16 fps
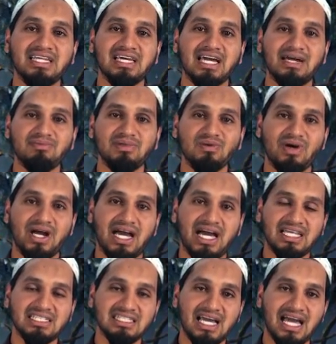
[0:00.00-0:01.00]
นะครับ หรือว่า
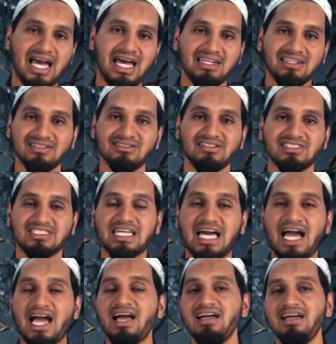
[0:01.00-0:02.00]
อาจจะอ่านศึกษา